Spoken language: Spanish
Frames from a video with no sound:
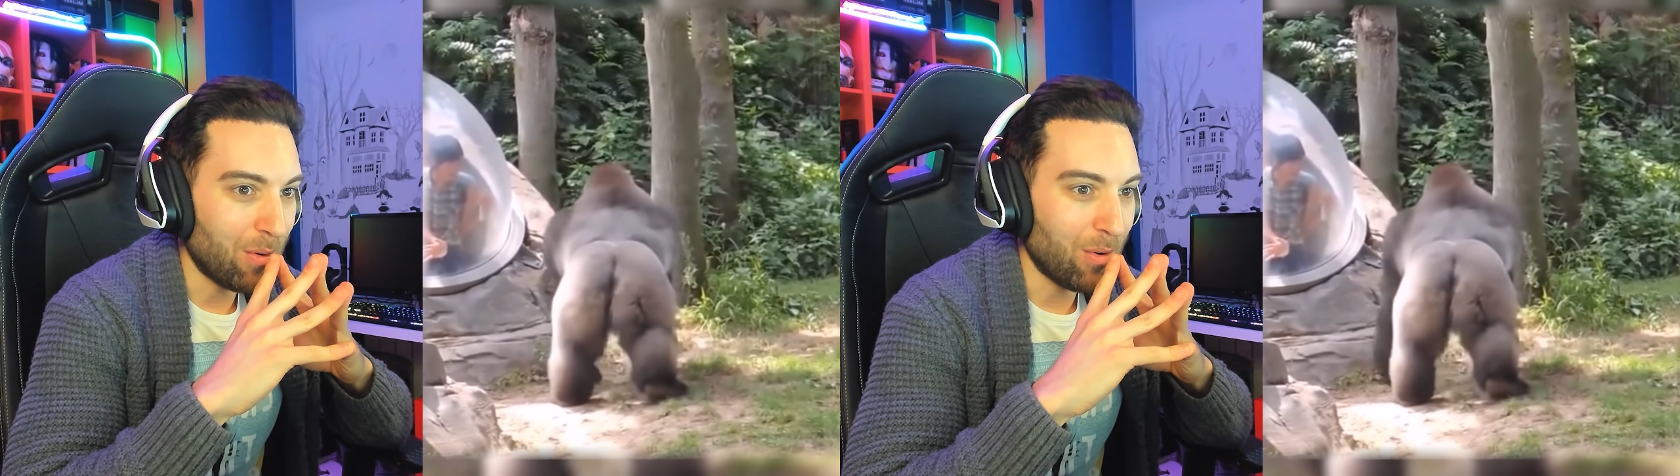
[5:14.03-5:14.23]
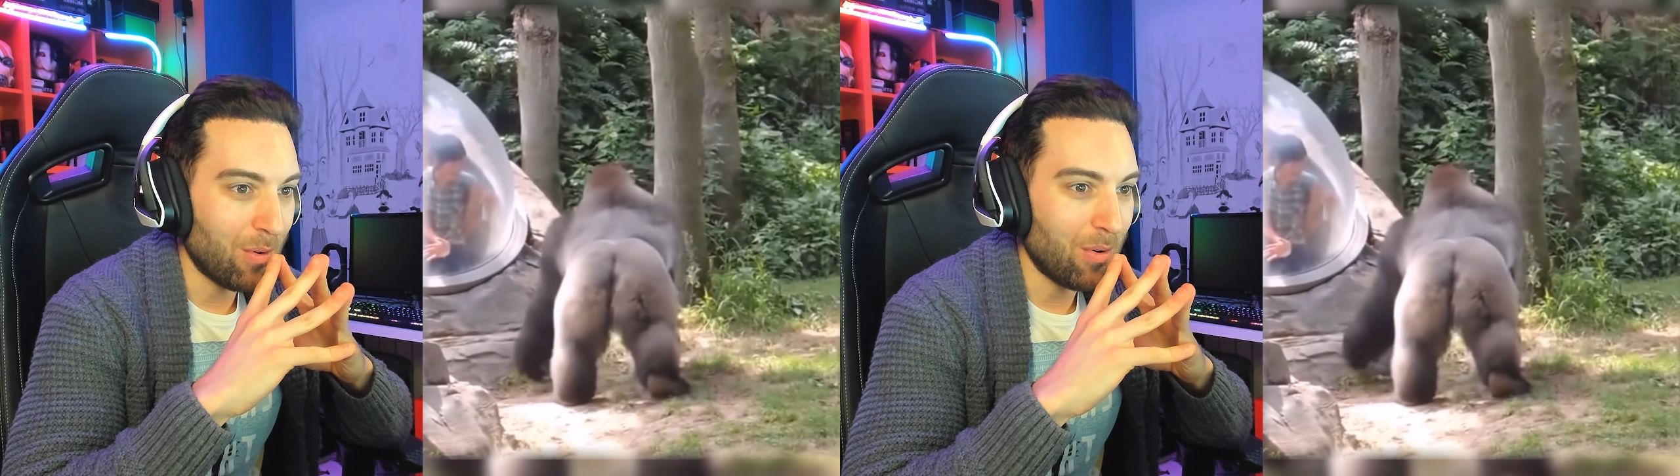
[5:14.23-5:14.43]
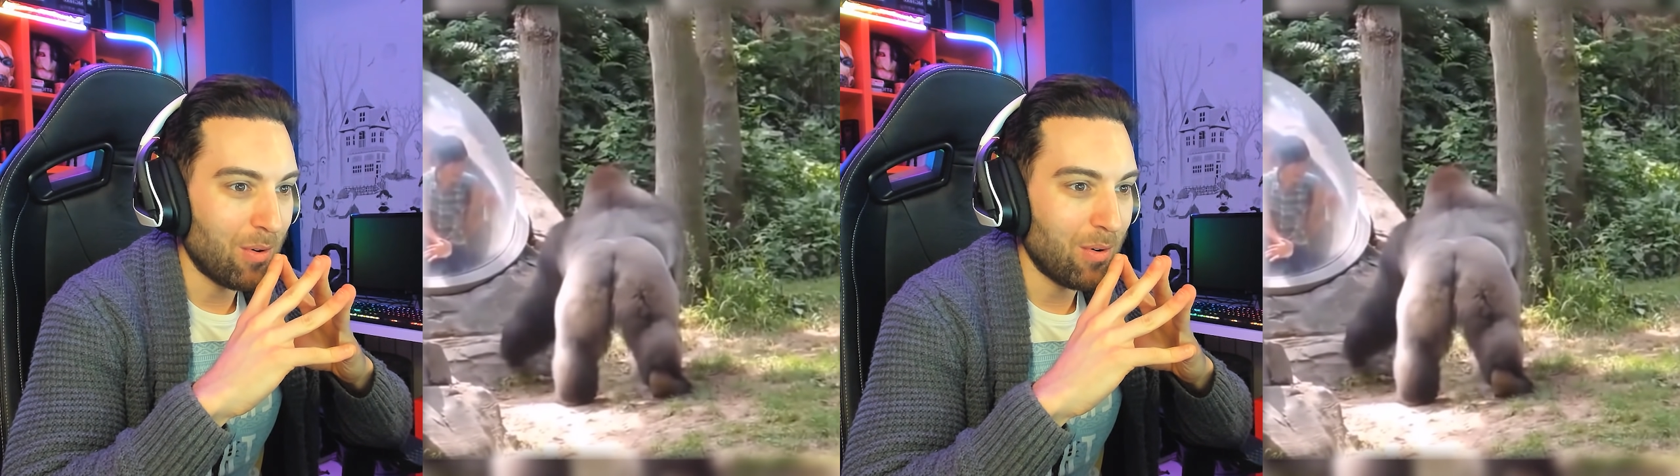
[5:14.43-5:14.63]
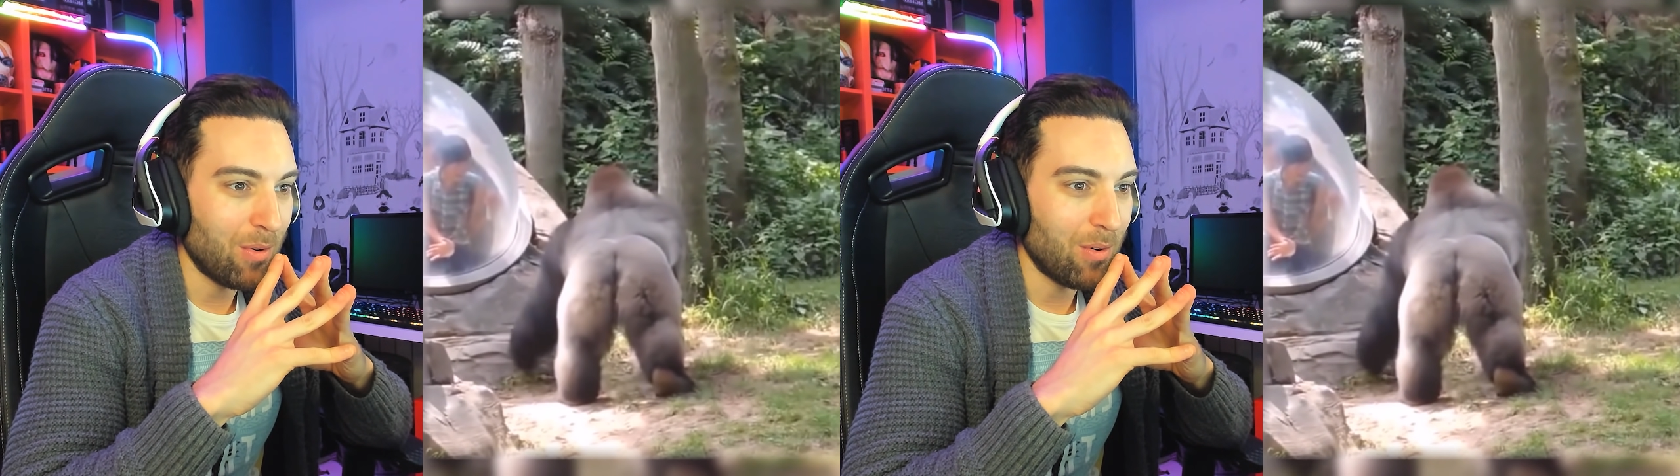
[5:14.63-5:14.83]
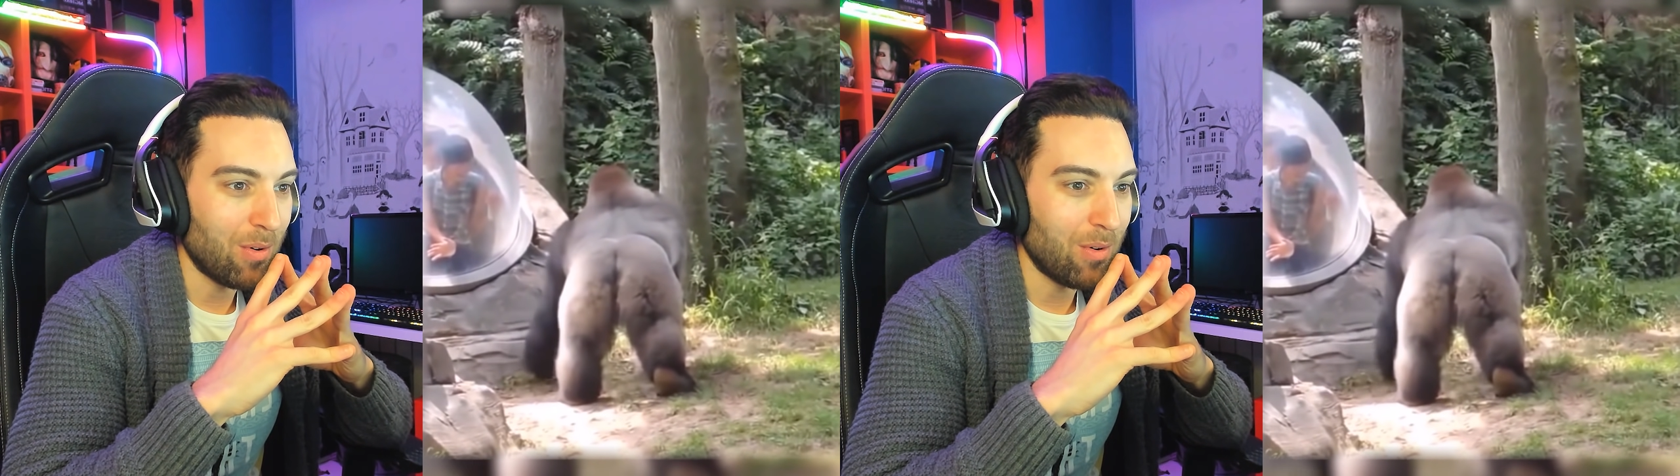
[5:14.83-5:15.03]

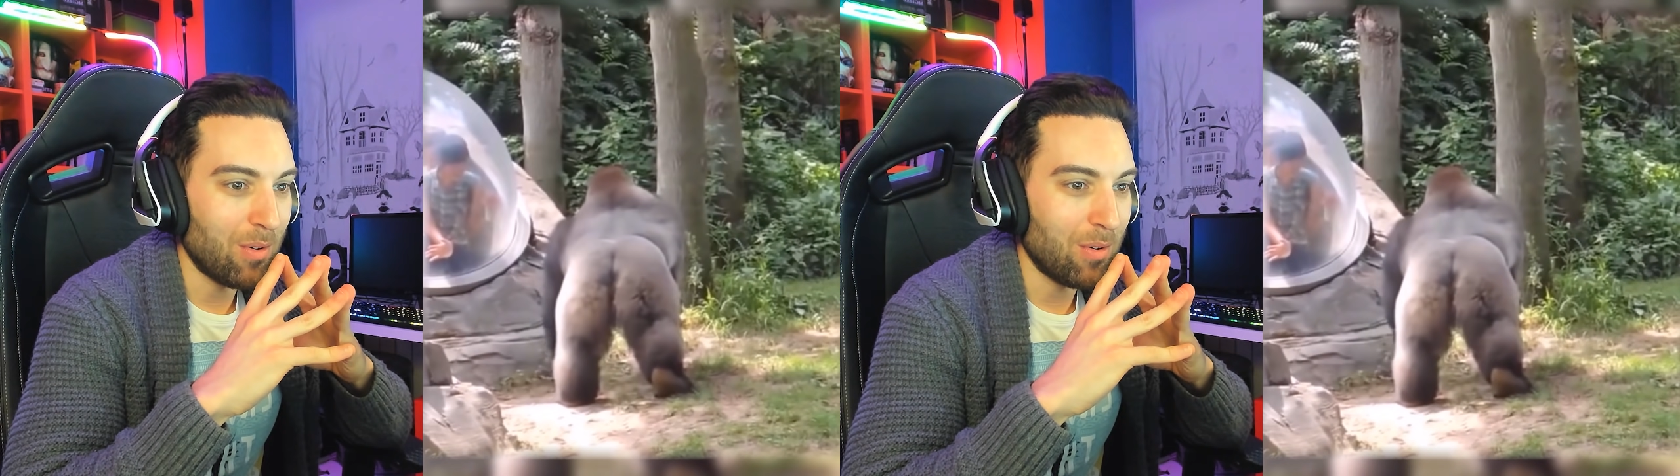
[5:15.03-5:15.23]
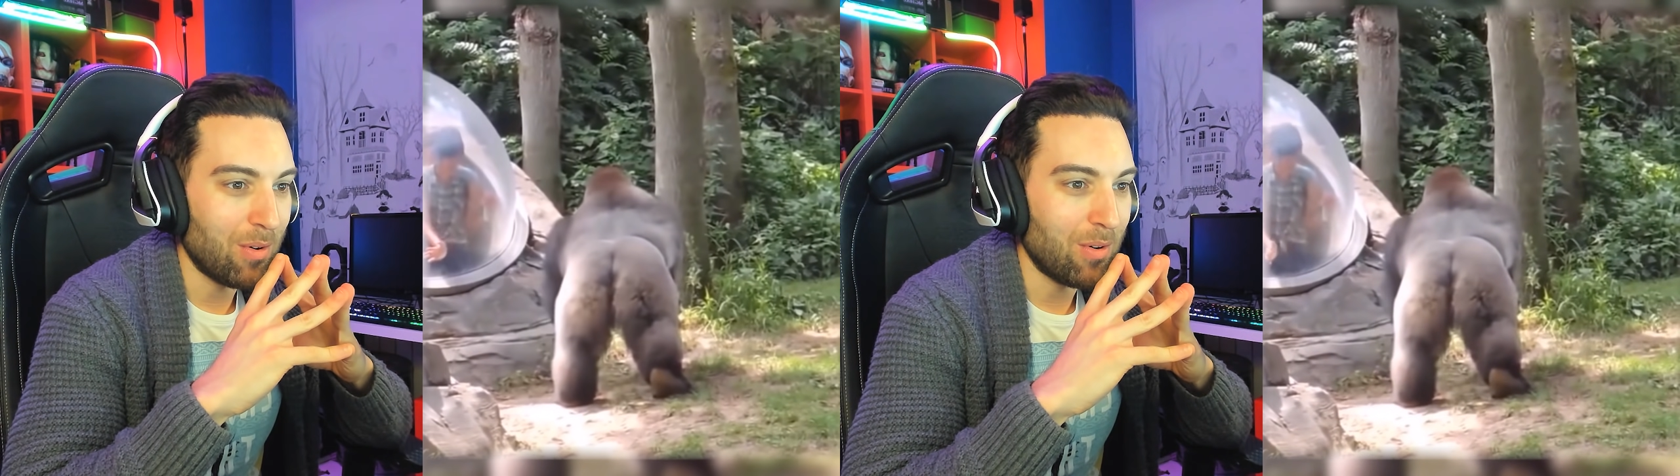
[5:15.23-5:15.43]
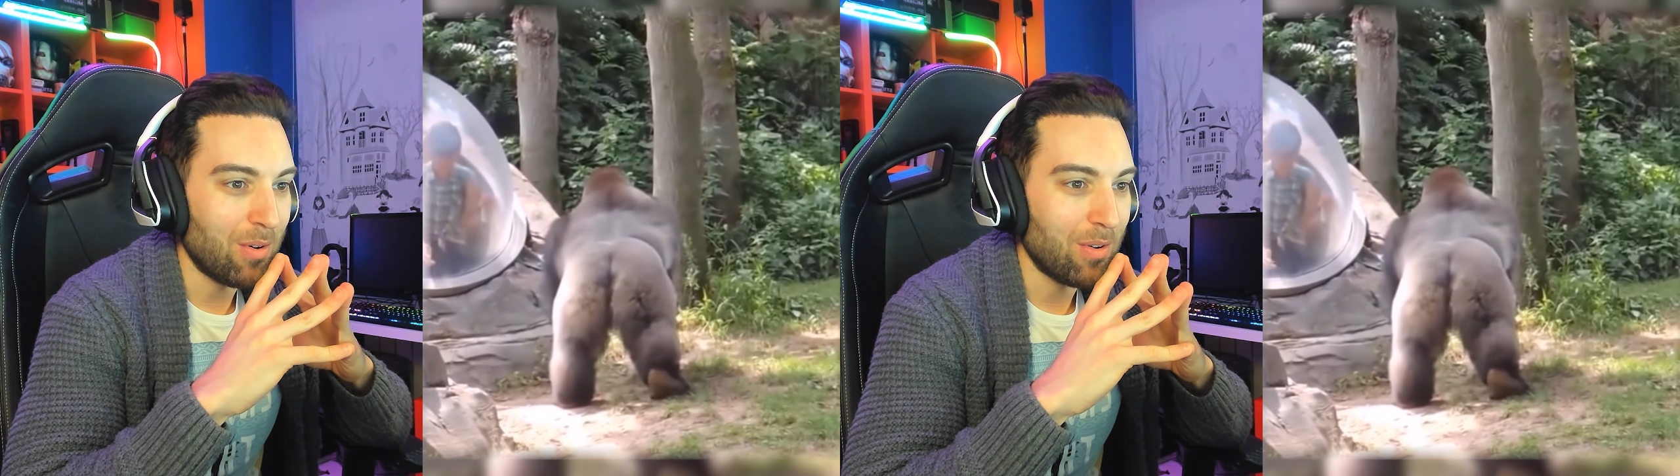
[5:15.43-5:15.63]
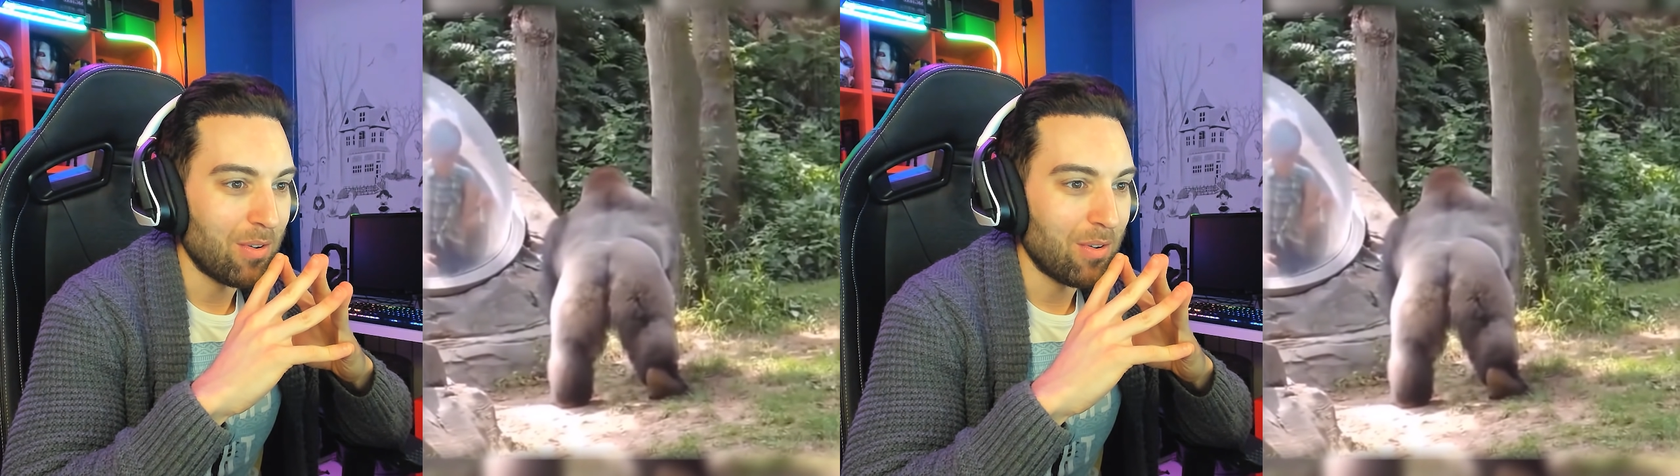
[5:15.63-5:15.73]
Oh, oh.